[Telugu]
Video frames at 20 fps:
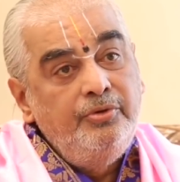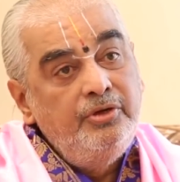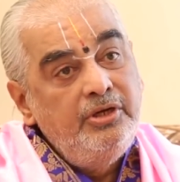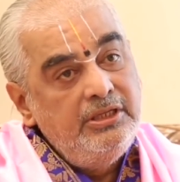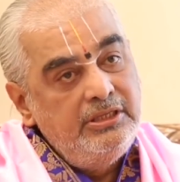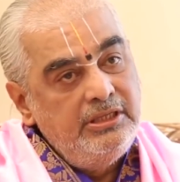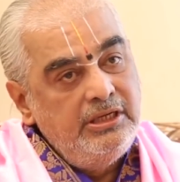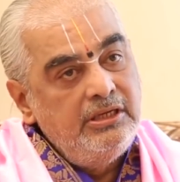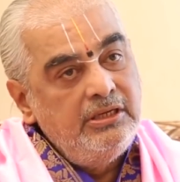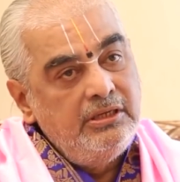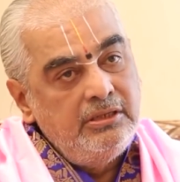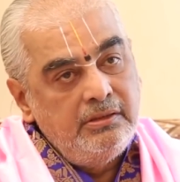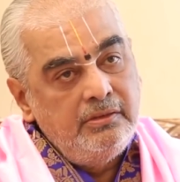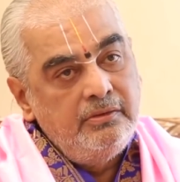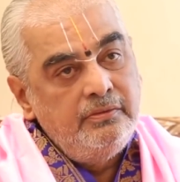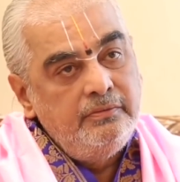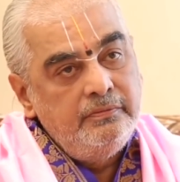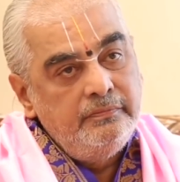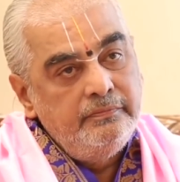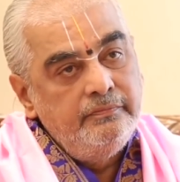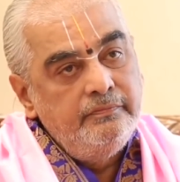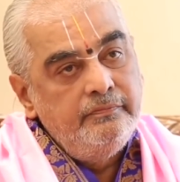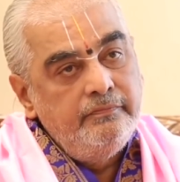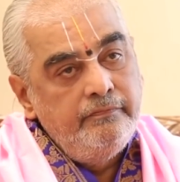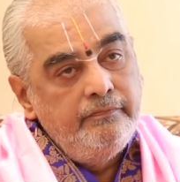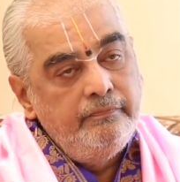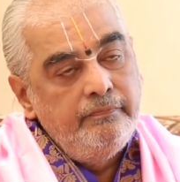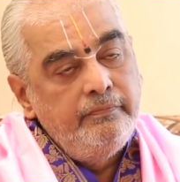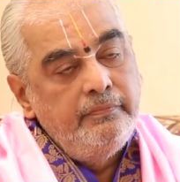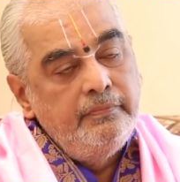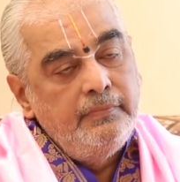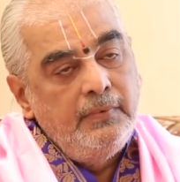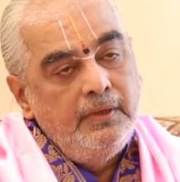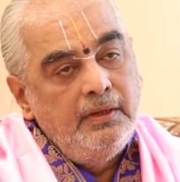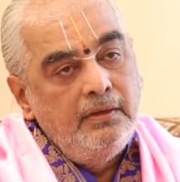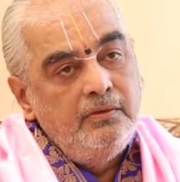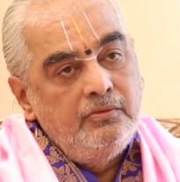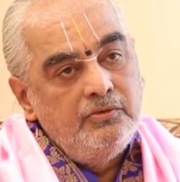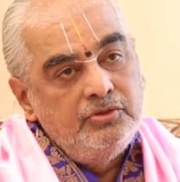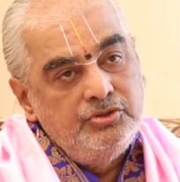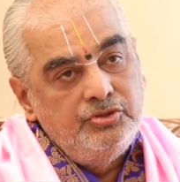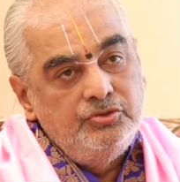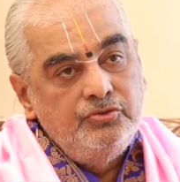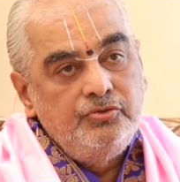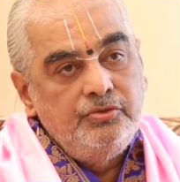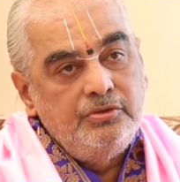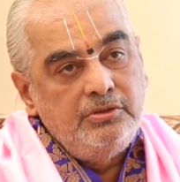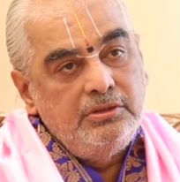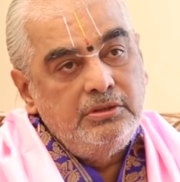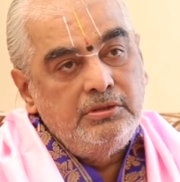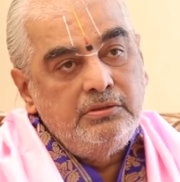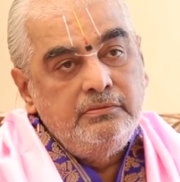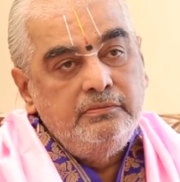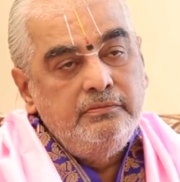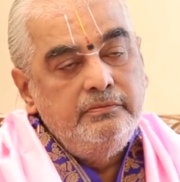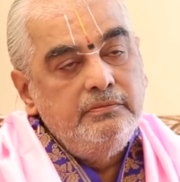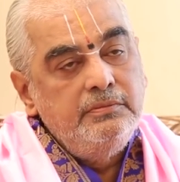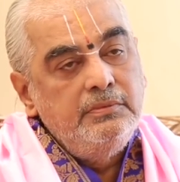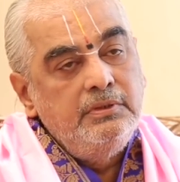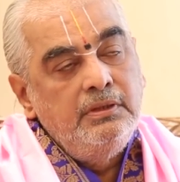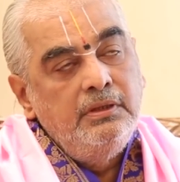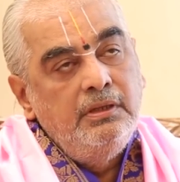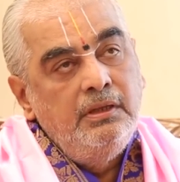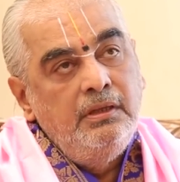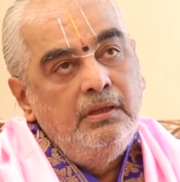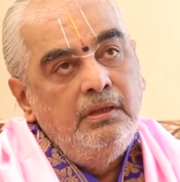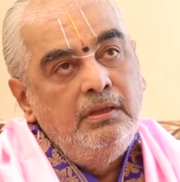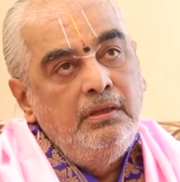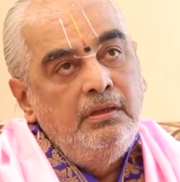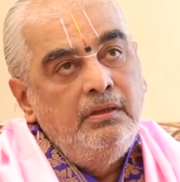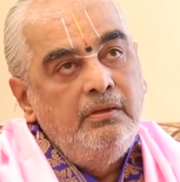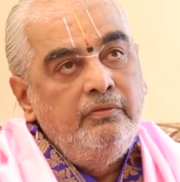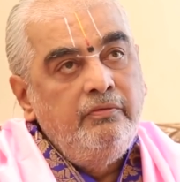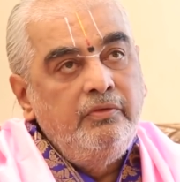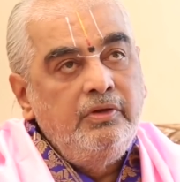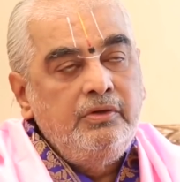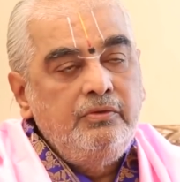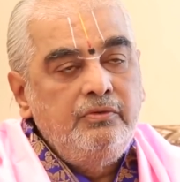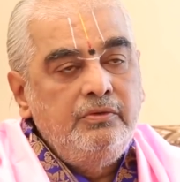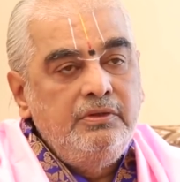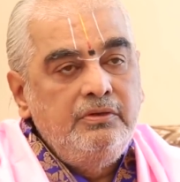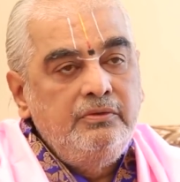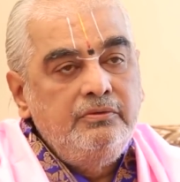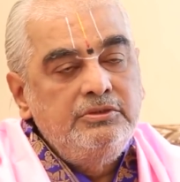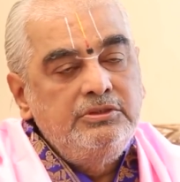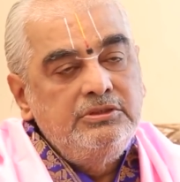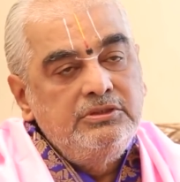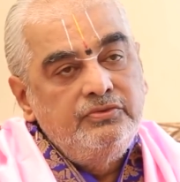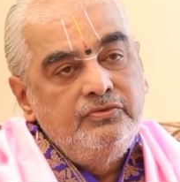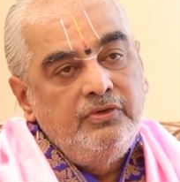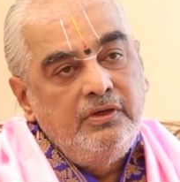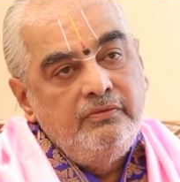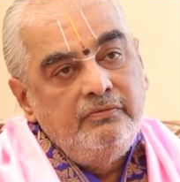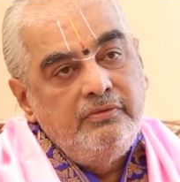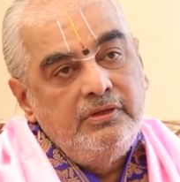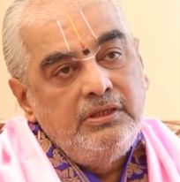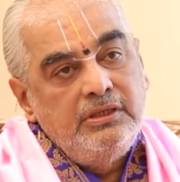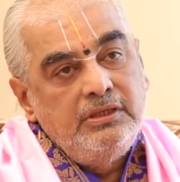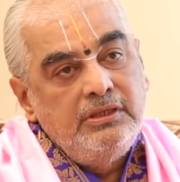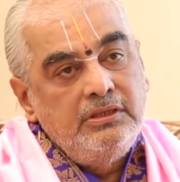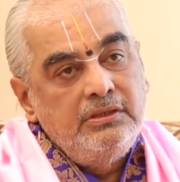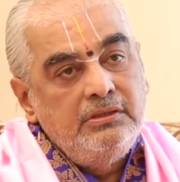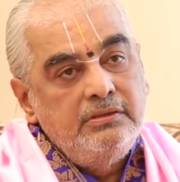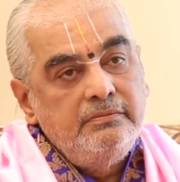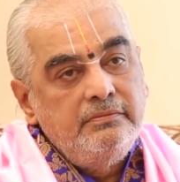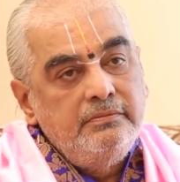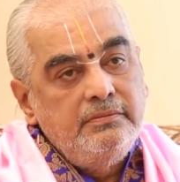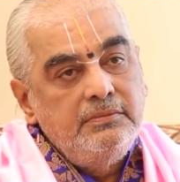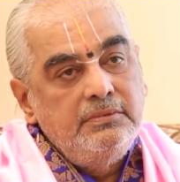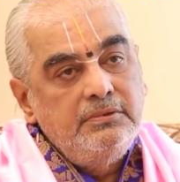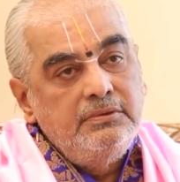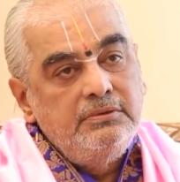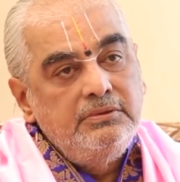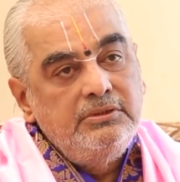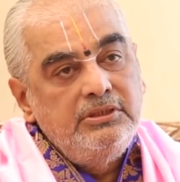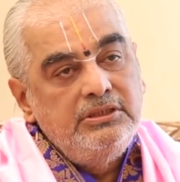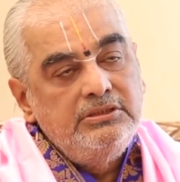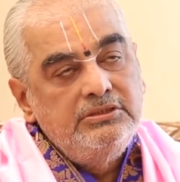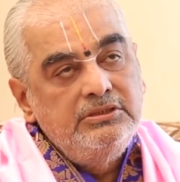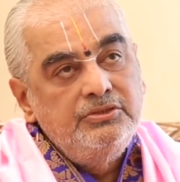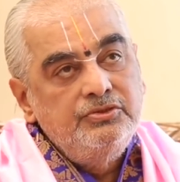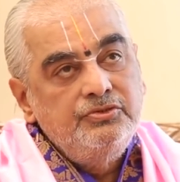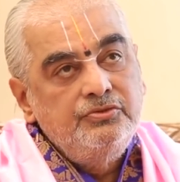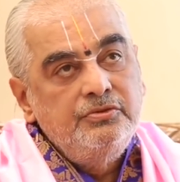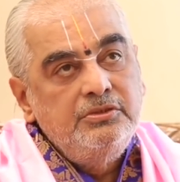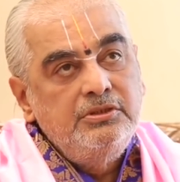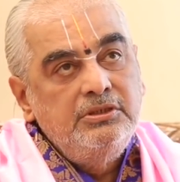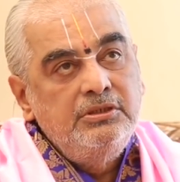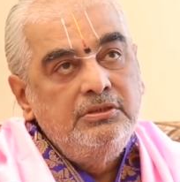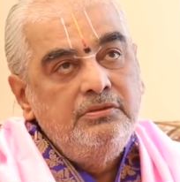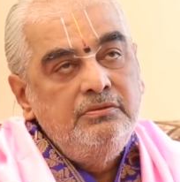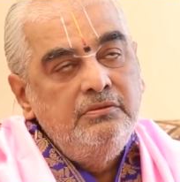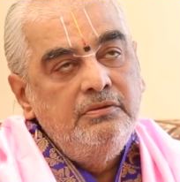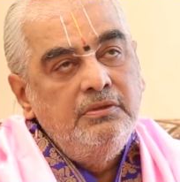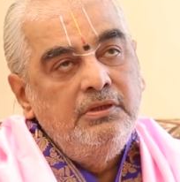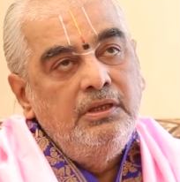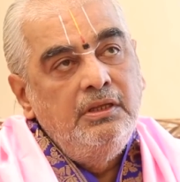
పుణ్యదినాల్లో వస్తూ ఉంటారు వారు కూడా వచ్చి స్వామివారిని దర్శించుకుంటారు